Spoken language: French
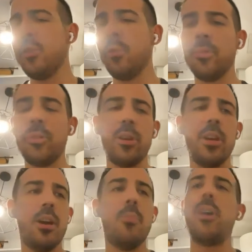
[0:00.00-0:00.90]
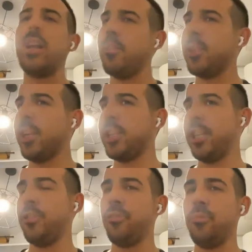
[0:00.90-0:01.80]
Donc, moi, l'avantage,
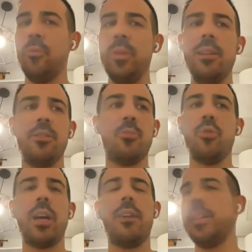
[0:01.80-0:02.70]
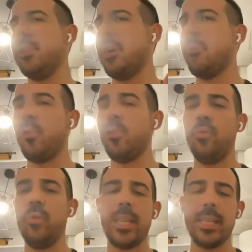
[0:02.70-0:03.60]
c'est que je suis mobile, je peux travailler n'importe
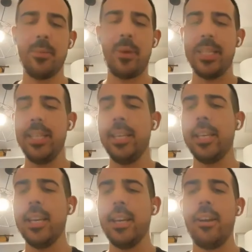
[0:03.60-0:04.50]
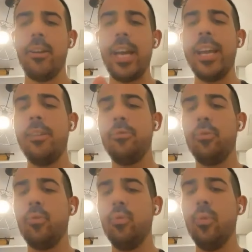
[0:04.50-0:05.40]
où et ça, c'est pratique. Euh, elle,
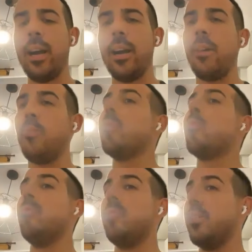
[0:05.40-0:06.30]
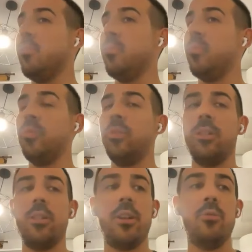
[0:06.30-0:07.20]
du coup, a retrouvé euh,
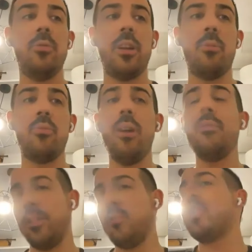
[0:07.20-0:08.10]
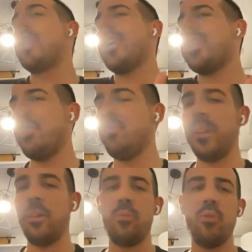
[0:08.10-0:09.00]
un, nouvel emploi, enfin, cherché un
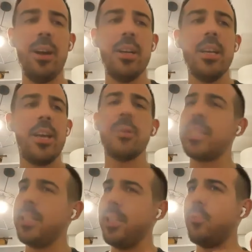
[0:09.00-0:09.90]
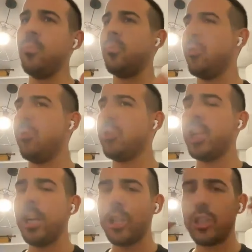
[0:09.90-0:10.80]
nouvel emploi. Et on s'est dit, écoute, on
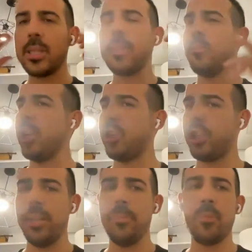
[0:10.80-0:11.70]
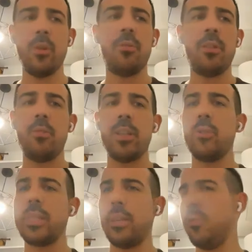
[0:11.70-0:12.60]
cherche sans chercher, on va voir ce
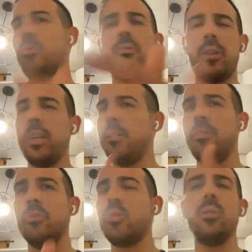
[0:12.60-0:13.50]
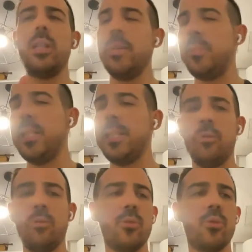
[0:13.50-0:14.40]
que ça donne. On, fait, euh, on scrute les petites
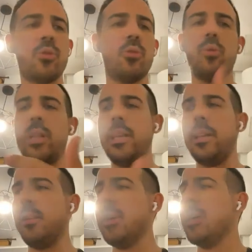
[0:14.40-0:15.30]
annonces, on scrute les,